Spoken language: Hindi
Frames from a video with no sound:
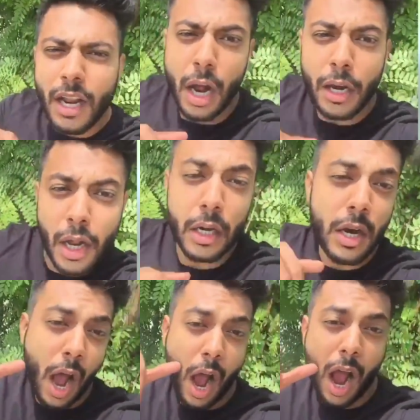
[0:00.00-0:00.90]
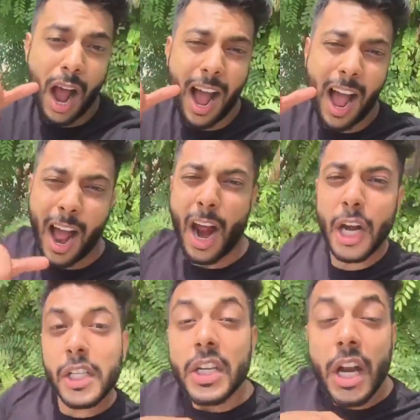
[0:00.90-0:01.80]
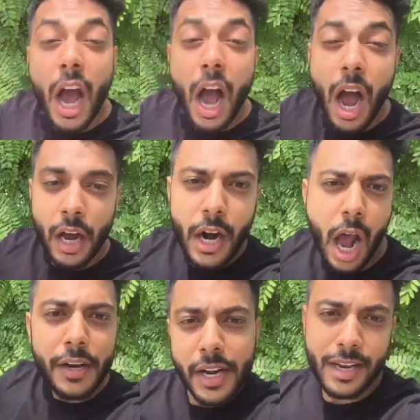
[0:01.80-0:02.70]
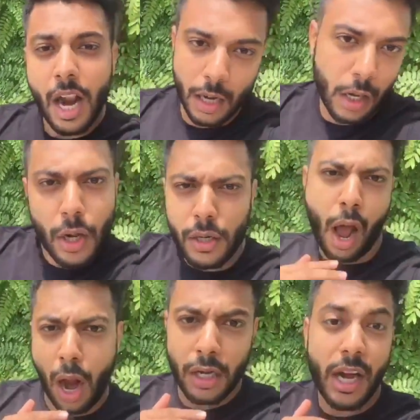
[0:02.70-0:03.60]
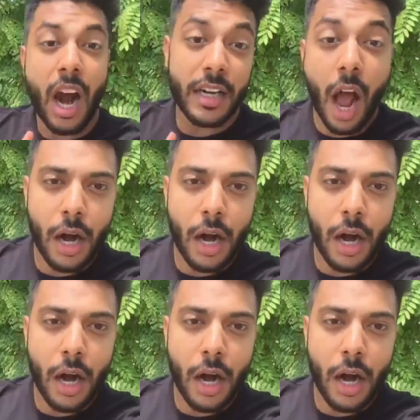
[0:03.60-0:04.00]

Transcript: दा दा दा दा दा दा दा दा दन दा दिना दा